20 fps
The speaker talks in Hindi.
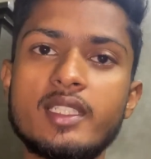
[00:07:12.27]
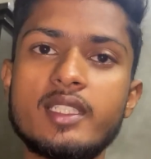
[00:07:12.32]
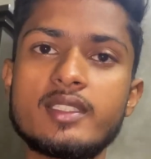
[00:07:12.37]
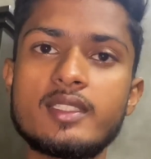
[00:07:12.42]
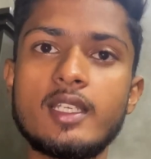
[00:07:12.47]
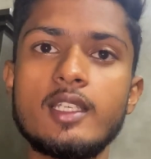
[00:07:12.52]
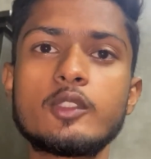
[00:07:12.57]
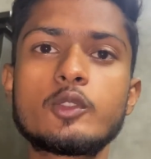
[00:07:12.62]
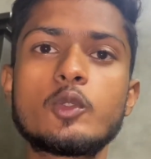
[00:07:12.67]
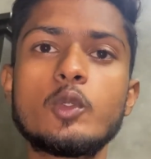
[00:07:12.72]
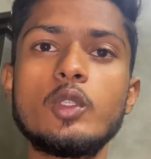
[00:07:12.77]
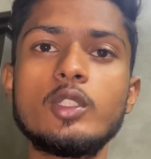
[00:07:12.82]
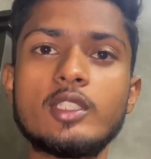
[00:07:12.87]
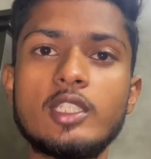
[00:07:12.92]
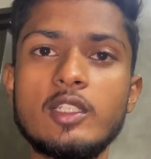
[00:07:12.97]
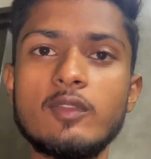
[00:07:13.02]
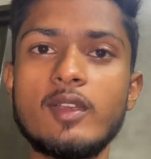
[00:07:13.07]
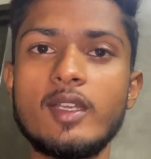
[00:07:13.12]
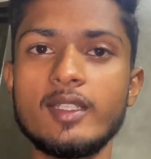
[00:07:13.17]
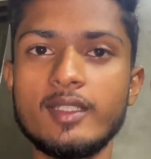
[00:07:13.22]
के साथ कोई
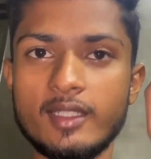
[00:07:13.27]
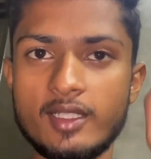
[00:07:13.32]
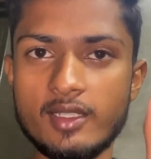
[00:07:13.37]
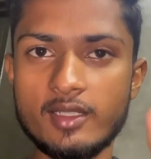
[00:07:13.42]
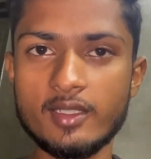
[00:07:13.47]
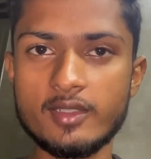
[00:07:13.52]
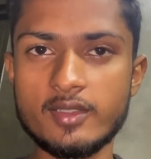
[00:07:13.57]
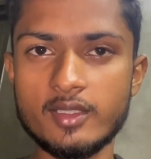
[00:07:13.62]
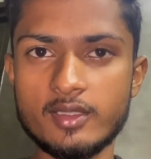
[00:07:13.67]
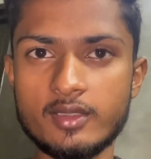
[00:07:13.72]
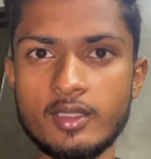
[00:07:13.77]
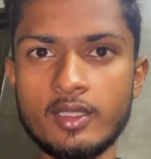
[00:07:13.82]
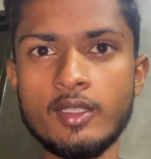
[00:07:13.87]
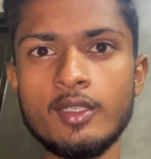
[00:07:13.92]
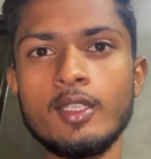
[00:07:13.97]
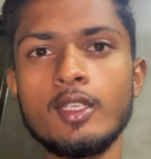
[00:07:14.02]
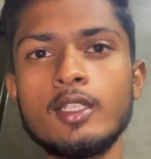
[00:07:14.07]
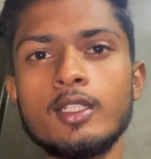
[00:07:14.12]
खिलवाड़ नहीं कर सकते